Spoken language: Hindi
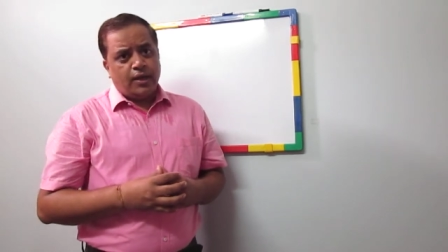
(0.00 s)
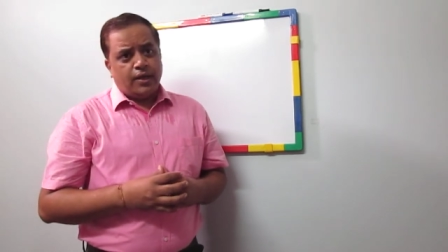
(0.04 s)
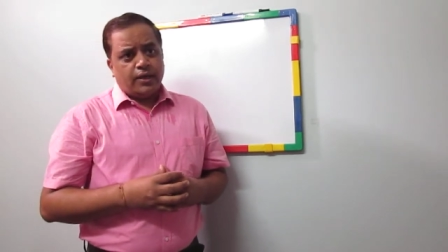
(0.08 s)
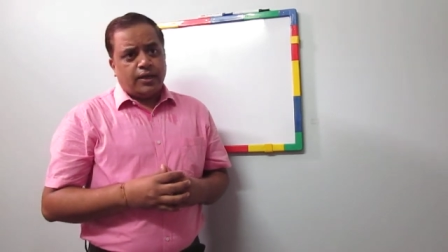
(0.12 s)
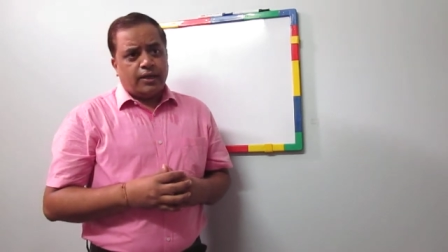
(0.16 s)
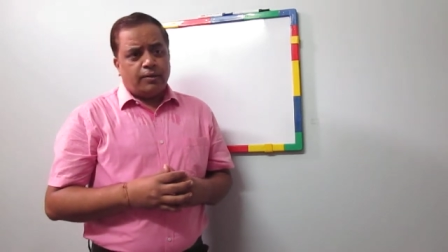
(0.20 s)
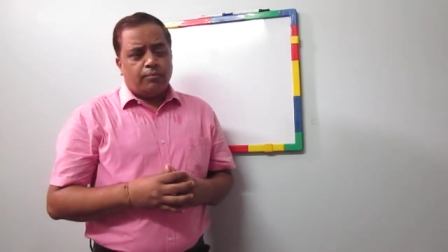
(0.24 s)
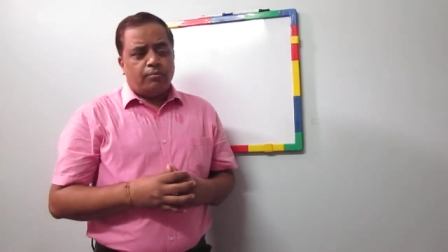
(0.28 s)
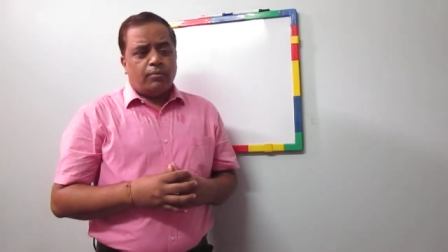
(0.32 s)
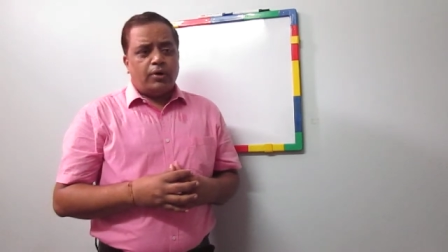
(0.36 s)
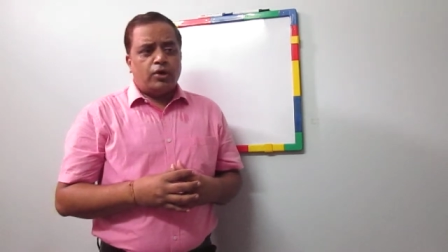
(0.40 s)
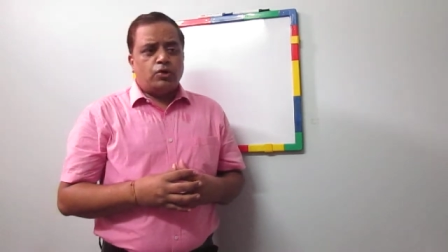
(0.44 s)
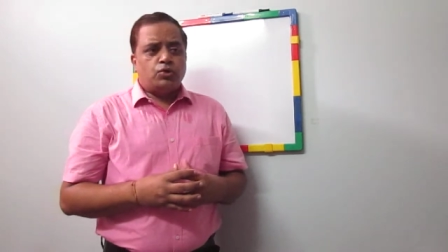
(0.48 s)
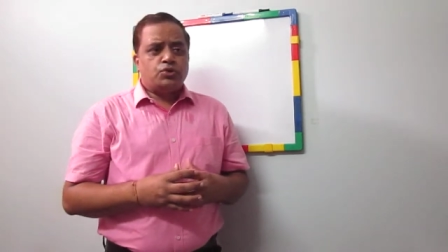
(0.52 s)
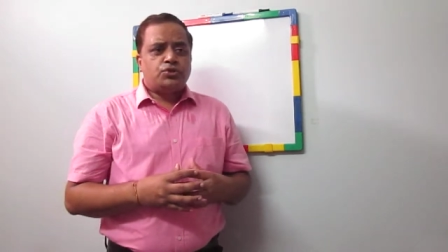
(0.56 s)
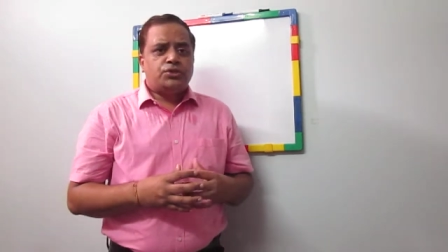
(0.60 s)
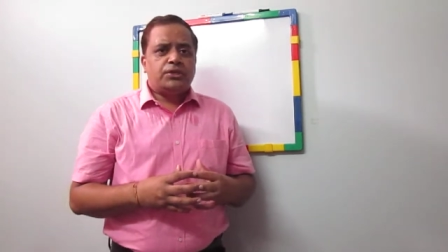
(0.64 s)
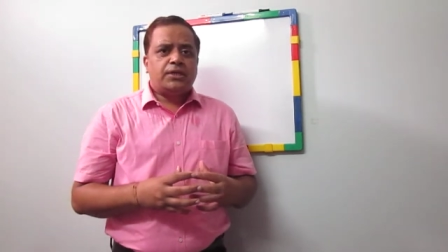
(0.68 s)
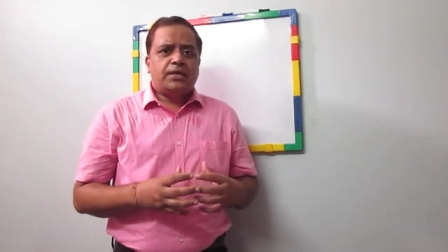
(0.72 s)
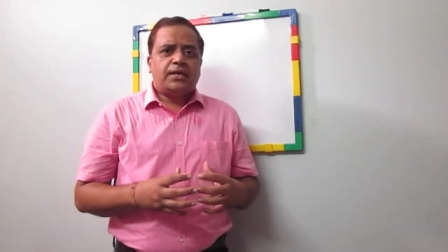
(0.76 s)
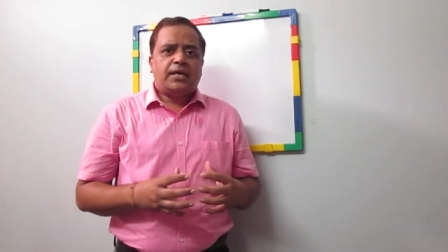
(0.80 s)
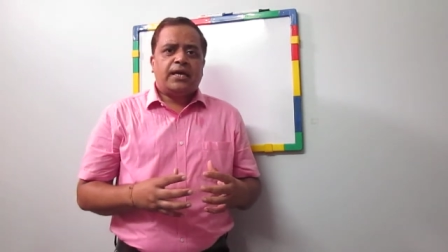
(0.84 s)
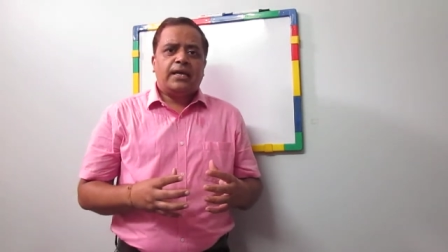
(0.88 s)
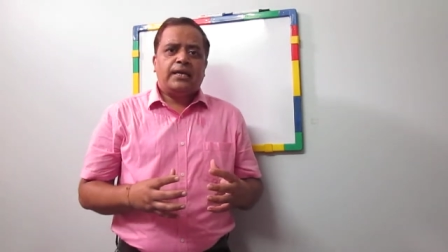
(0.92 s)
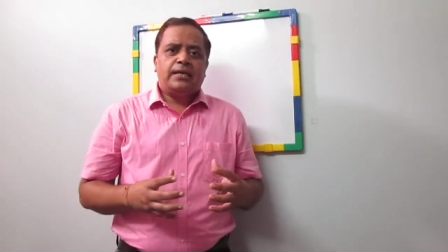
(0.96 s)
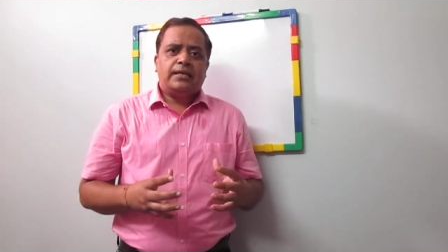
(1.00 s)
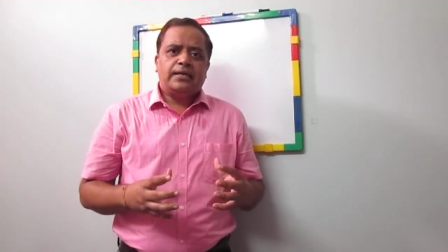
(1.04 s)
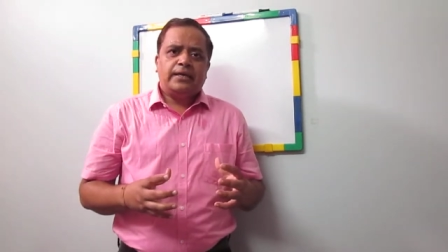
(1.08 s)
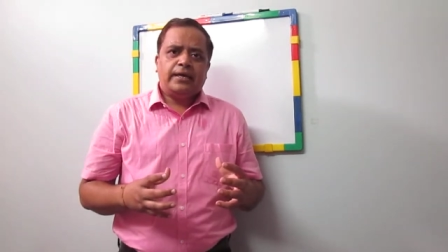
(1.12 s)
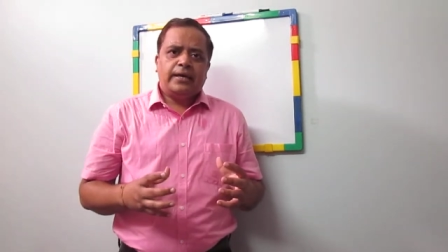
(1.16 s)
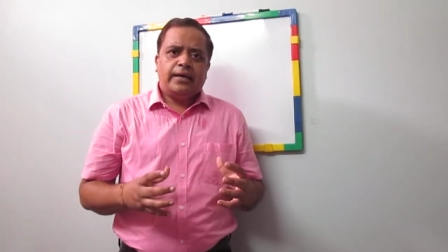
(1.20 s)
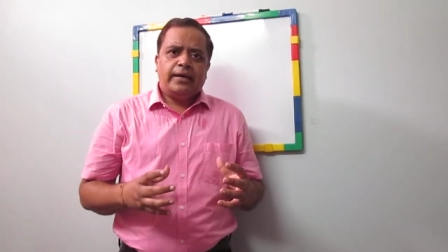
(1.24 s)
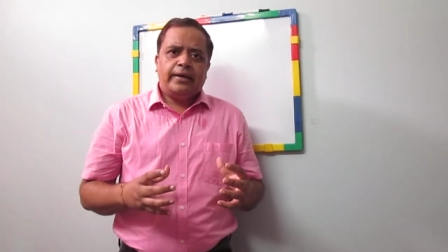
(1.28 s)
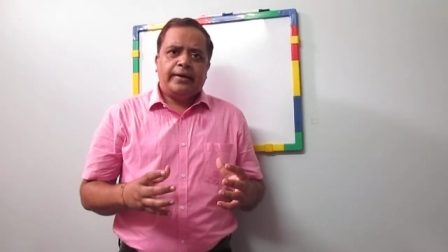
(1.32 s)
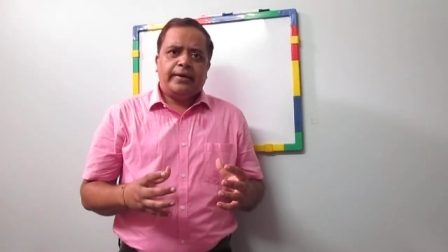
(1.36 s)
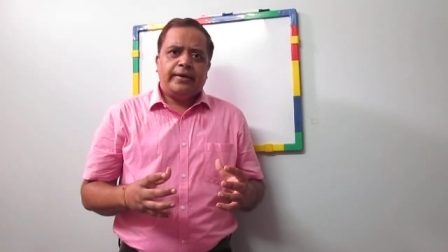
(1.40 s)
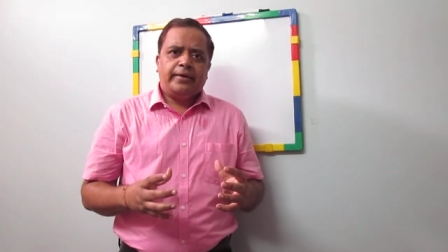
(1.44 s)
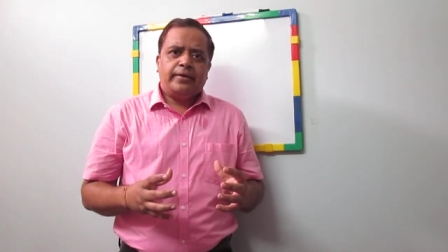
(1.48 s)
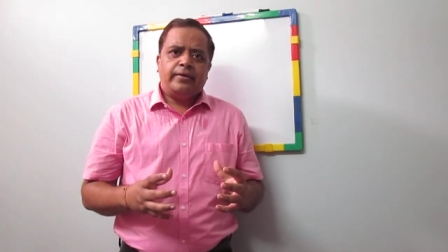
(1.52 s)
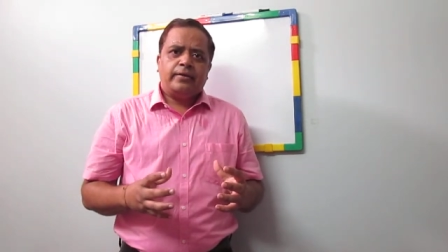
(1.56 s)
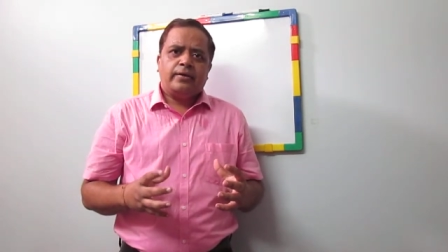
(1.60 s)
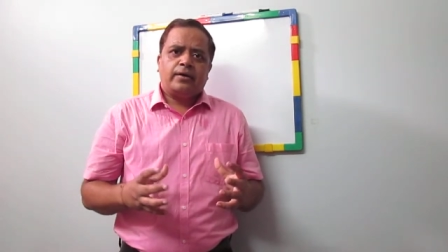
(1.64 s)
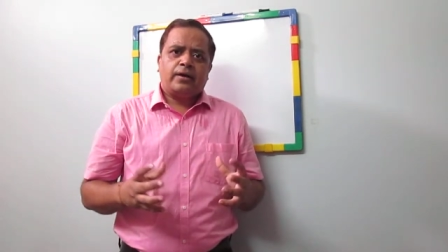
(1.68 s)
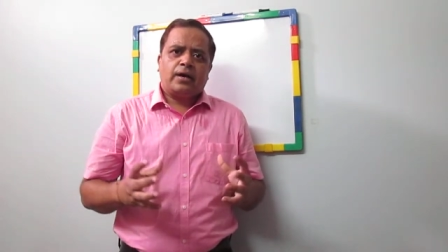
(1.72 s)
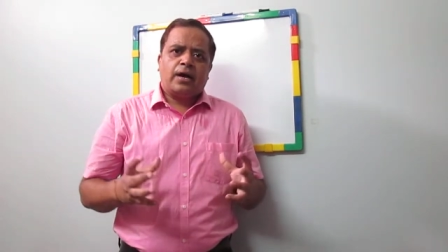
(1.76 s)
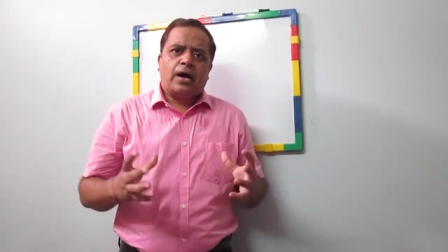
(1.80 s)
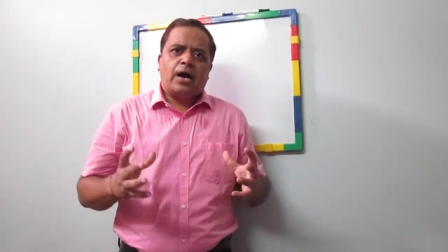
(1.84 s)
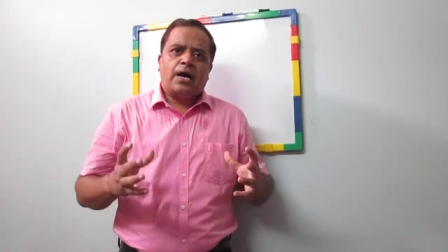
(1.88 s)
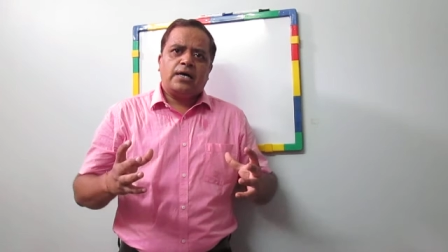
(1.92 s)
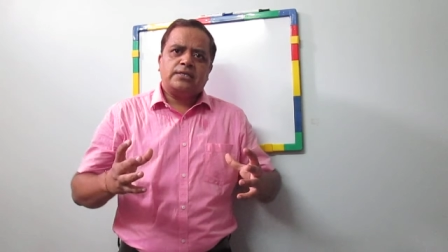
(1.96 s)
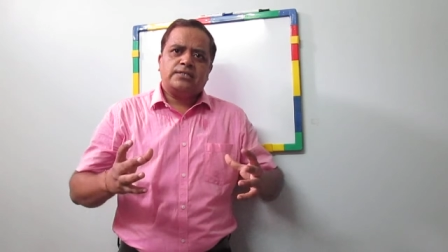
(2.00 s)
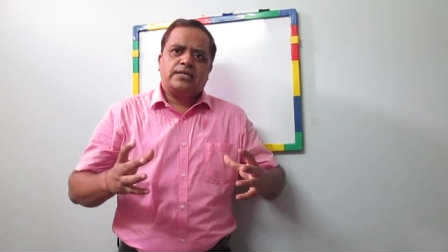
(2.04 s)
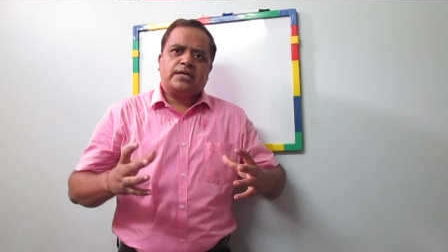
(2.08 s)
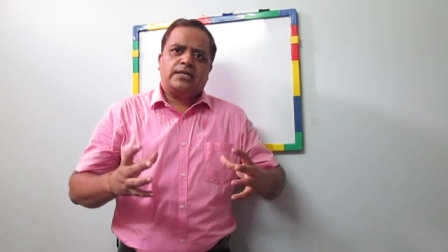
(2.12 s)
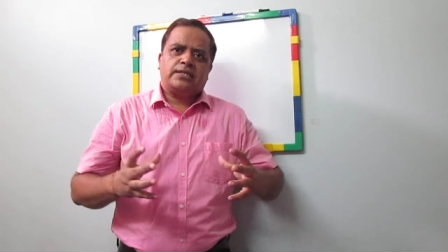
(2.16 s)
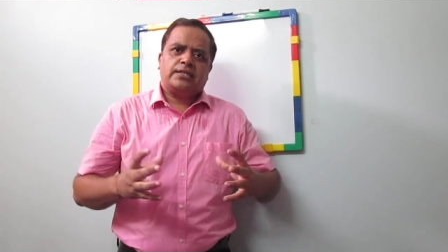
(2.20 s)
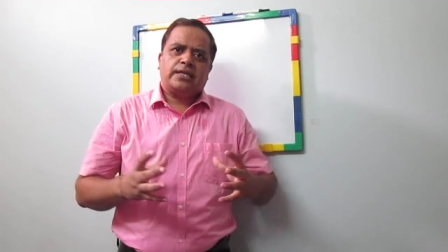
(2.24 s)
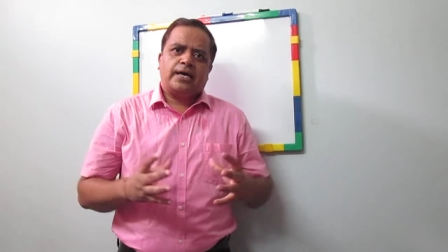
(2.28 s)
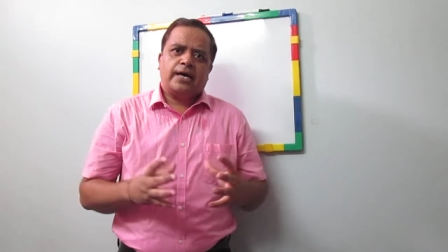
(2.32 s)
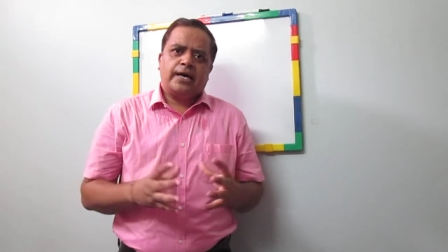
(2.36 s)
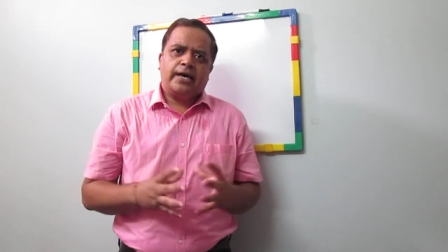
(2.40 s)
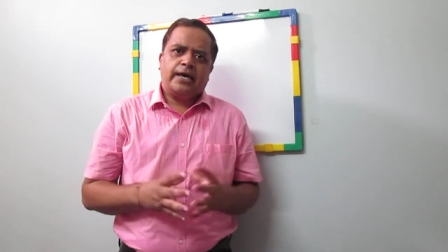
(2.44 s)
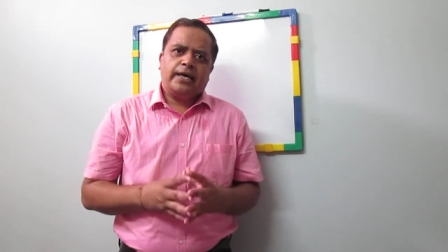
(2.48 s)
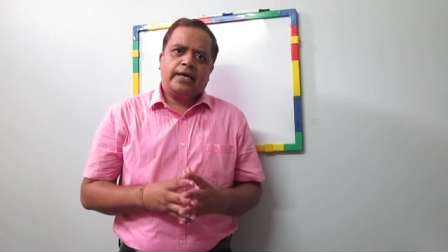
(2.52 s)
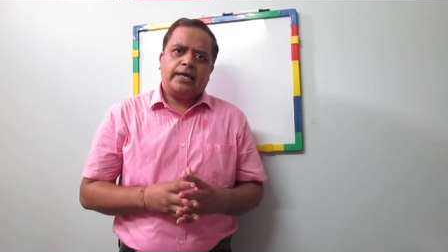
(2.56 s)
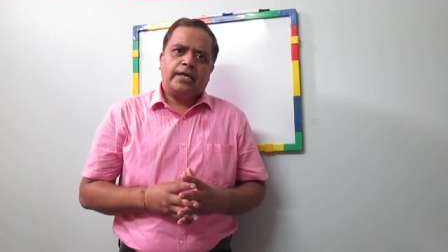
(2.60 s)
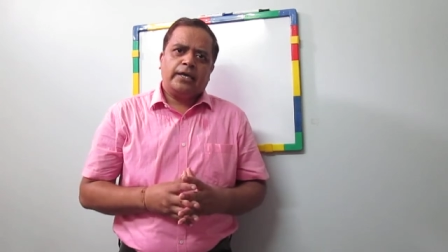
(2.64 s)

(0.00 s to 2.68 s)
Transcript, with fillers: कि मनुष्य के लिए यह कहा जाता है